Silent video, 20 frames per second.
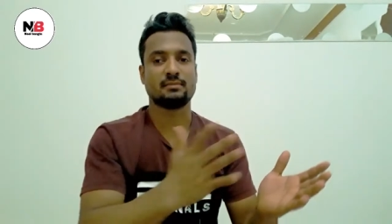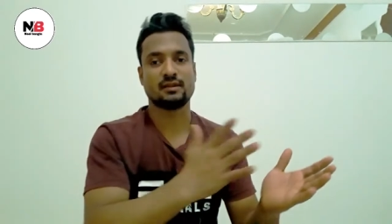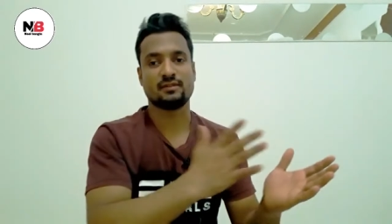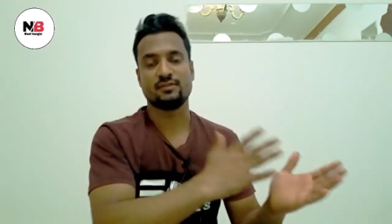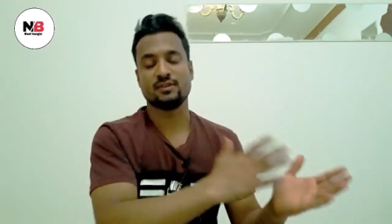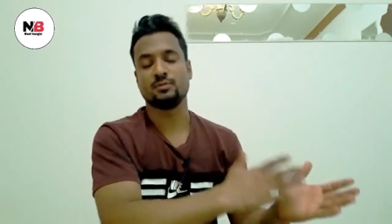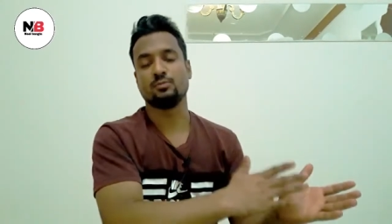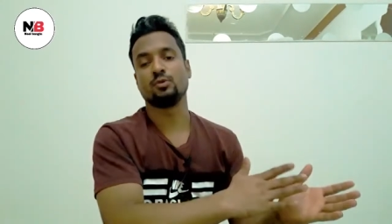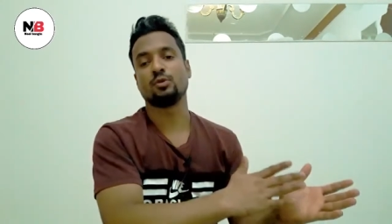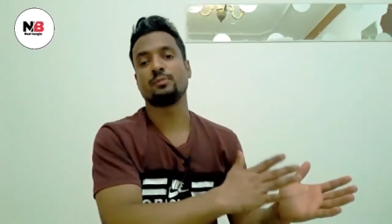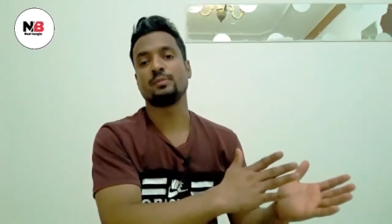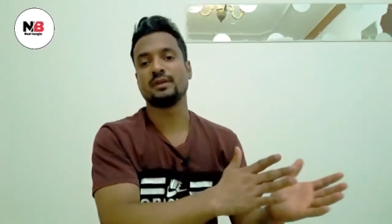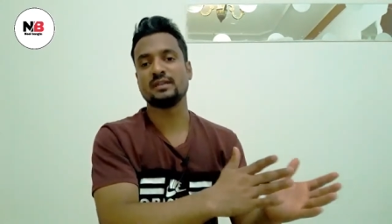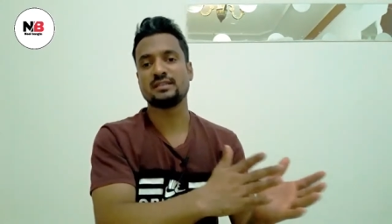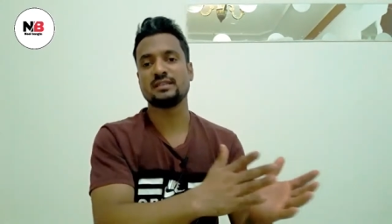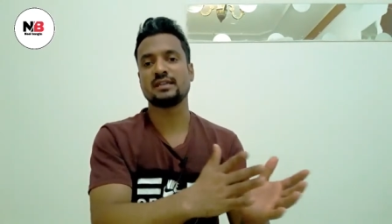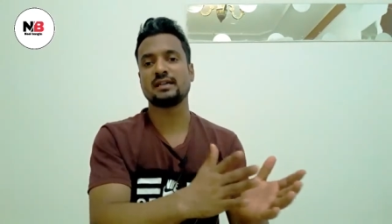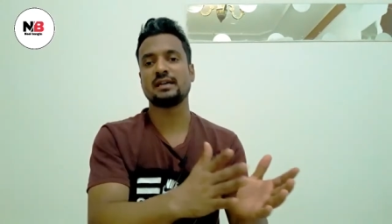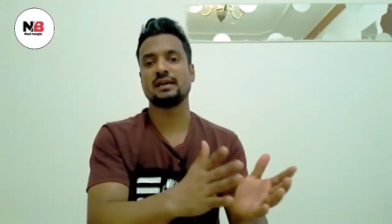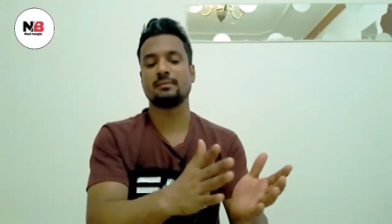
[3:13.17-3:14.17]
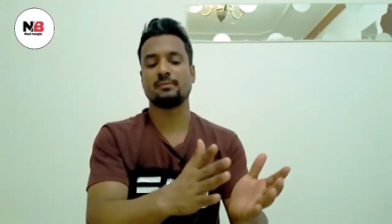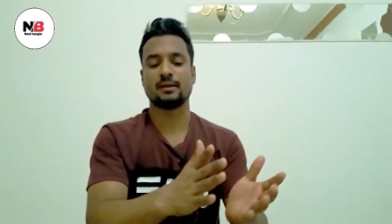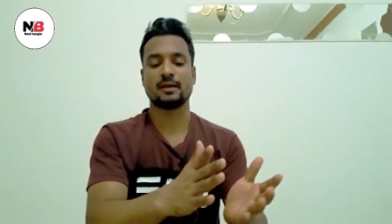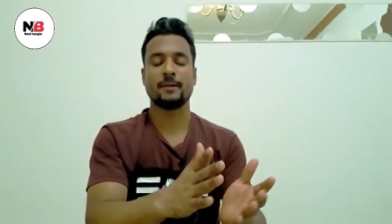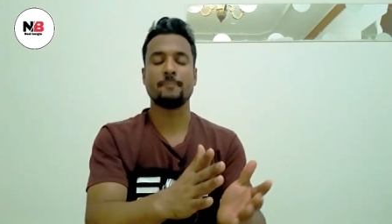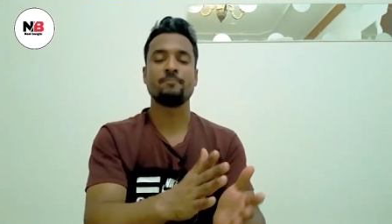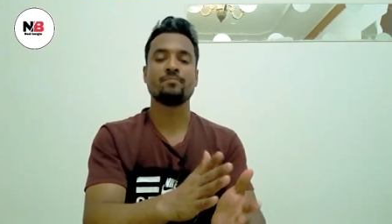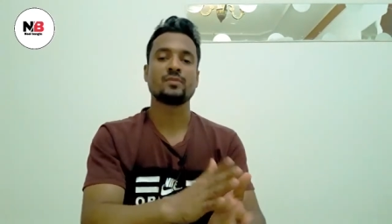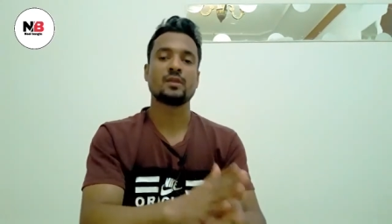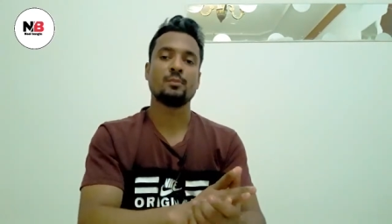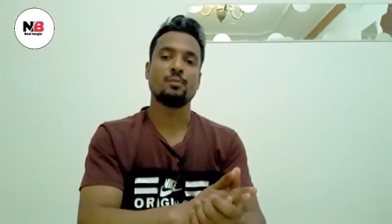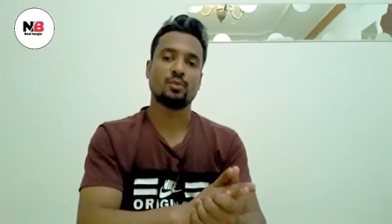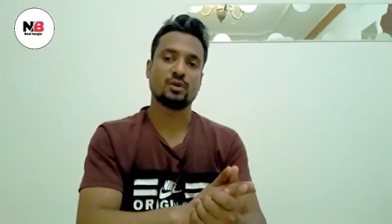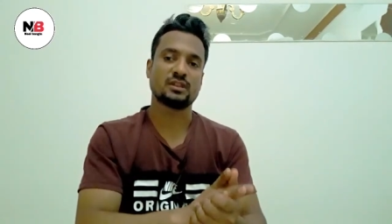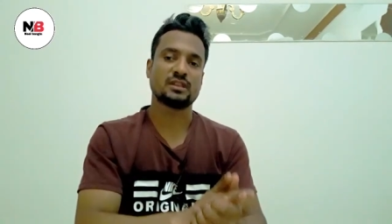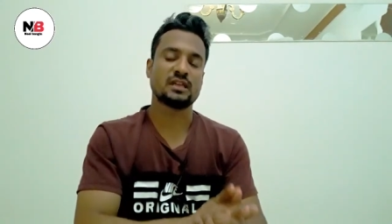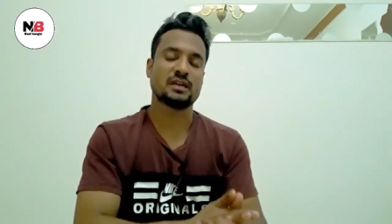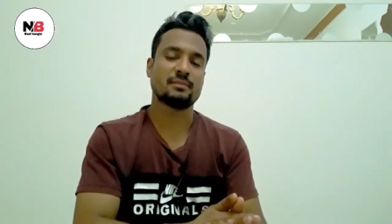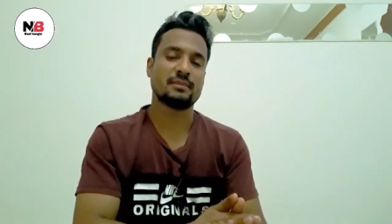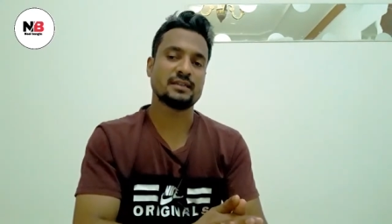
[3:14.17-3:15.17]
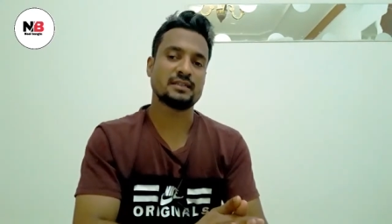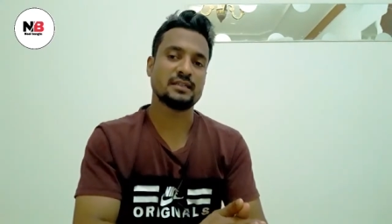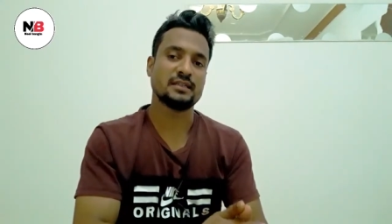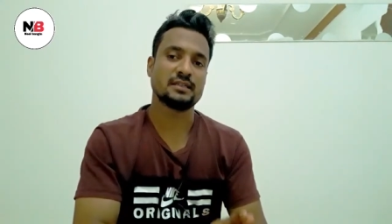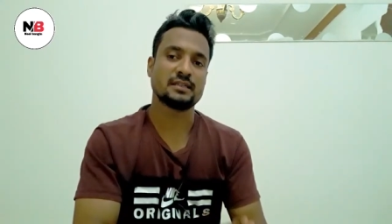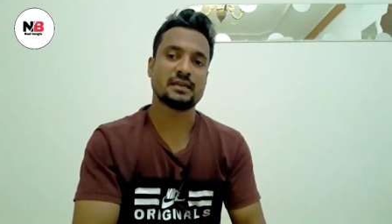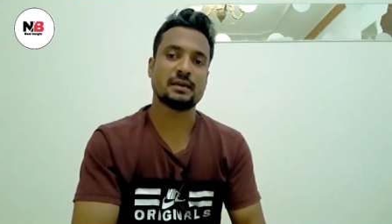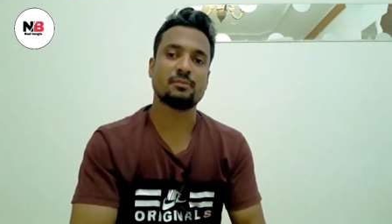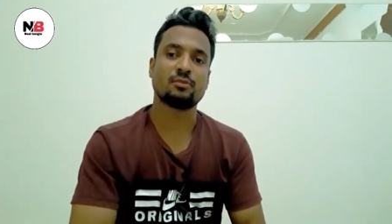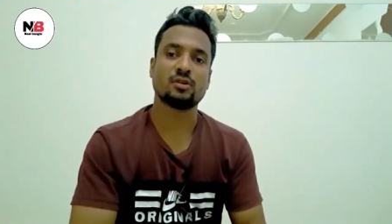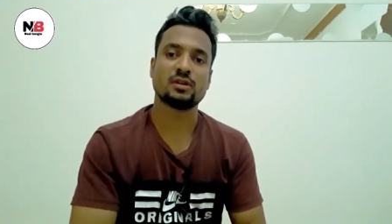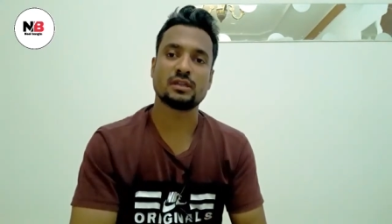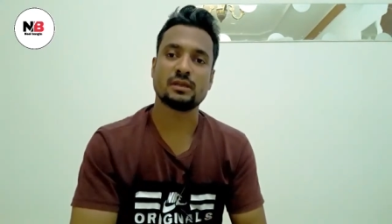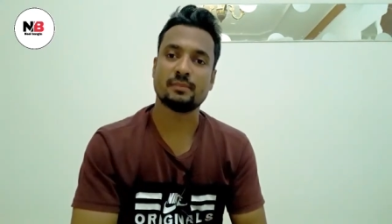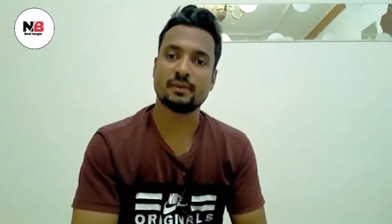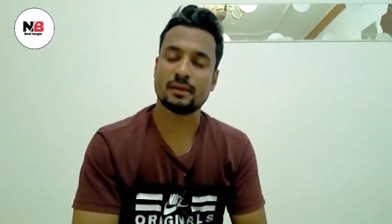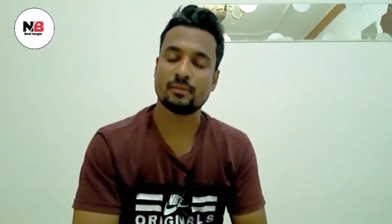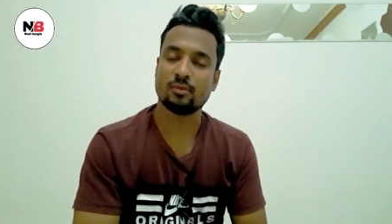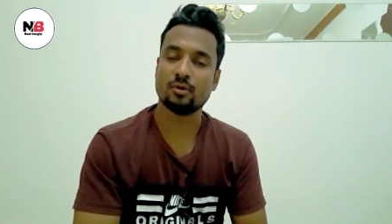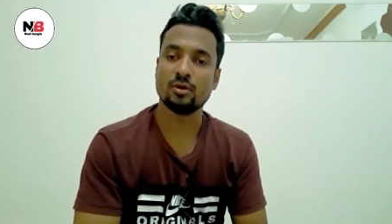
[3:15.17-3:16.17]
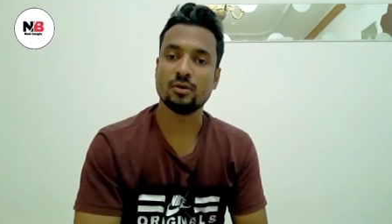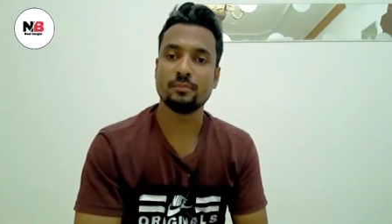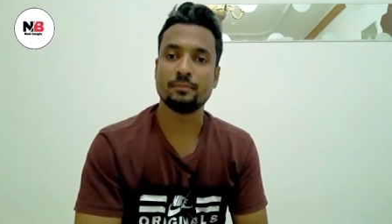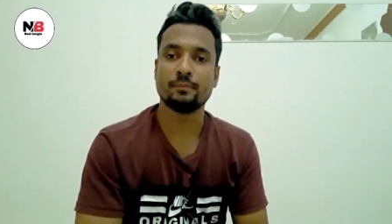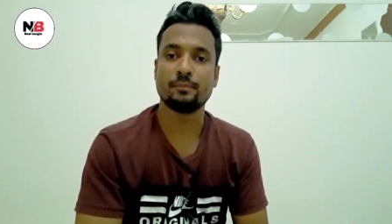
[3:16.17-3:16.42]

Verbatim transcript: আমরা ফেসবুক পেজ থেকে আমরা প্রত্যেক মাসে ইনকাম করতে পারবো